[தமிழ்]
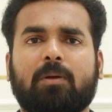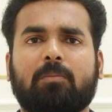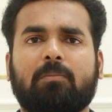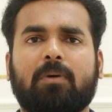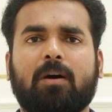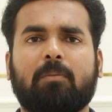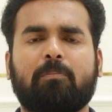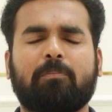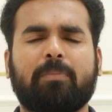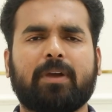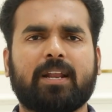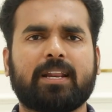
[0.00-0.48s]

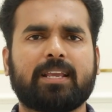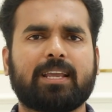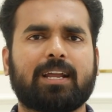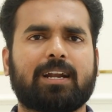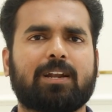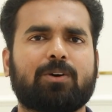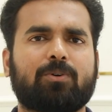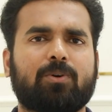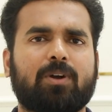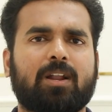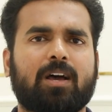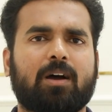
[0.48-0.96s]
அப்புறமா பெரிய
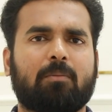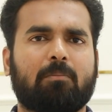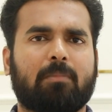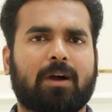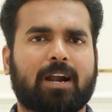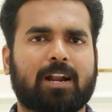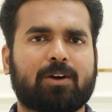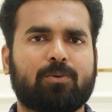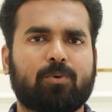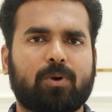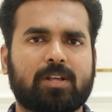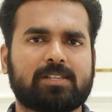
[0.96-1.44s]
அளவில்
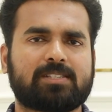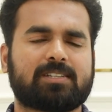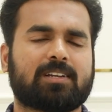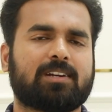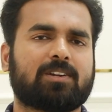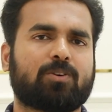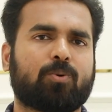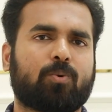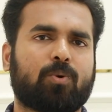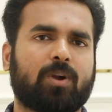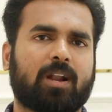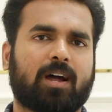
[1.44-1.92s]
மன
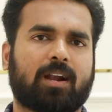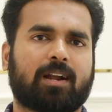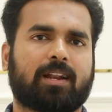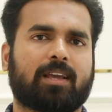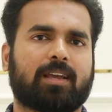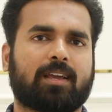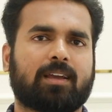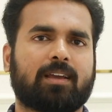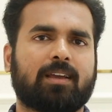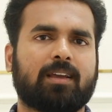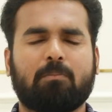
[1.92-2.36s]
உளைச்சலுக்கு உள்ளான